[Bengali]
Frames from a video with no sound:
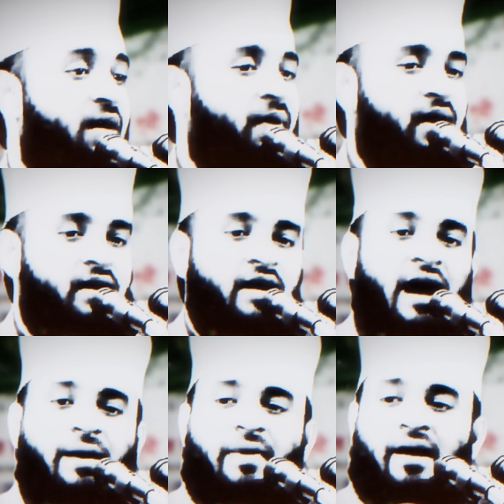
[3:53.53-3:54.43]
খায়বার
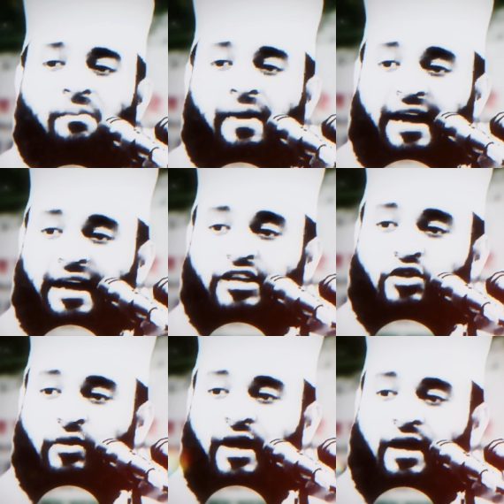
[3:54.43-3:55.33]
খায়বার
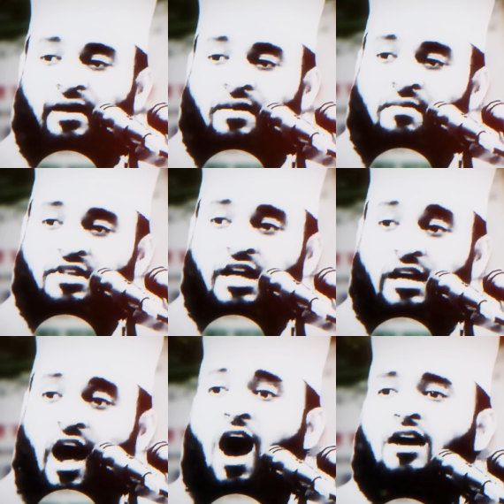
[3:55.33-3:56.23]
ভেঙে চুড়ে
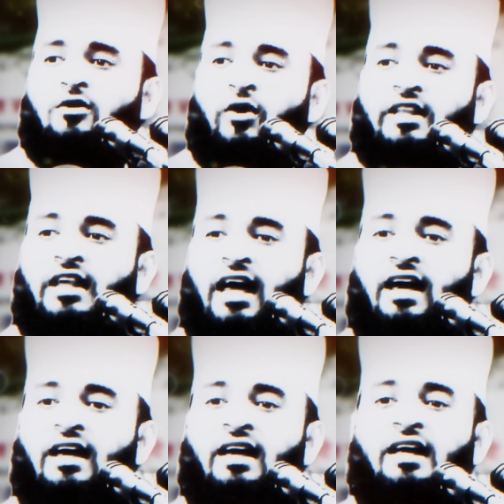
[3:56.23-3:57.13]
সাকার করে
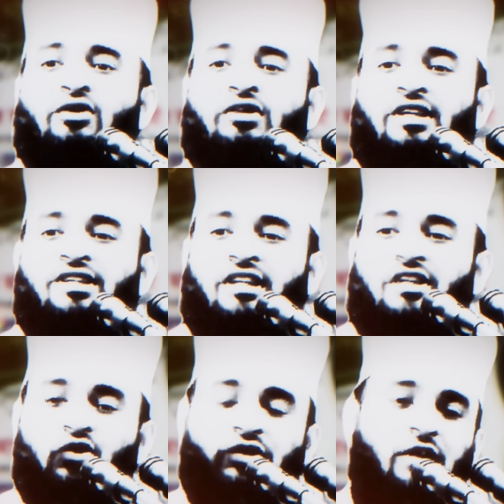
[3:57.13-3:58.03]
দিয়ে ইহুদিদের
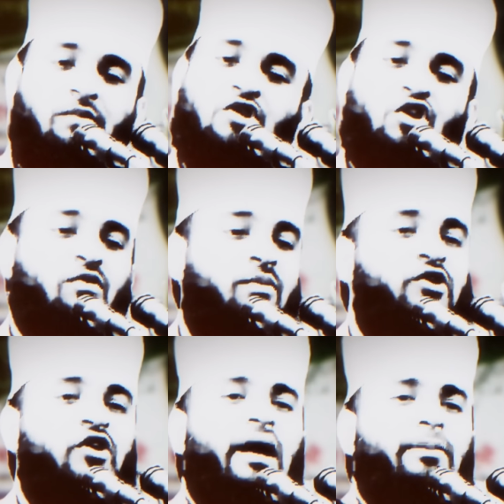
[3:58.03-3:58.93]
সাথে যুদ্ধে
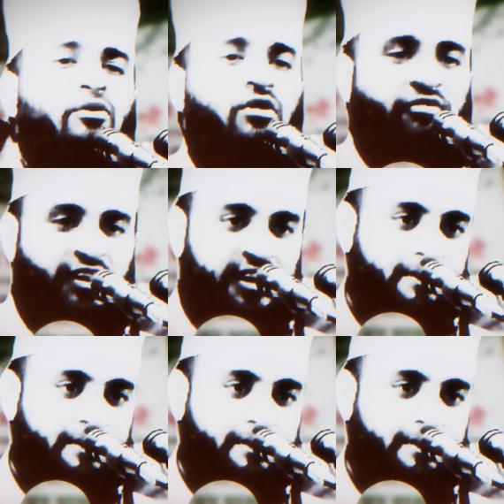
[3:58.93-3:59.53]
বিশ্বনবী বিজয় লাভ করে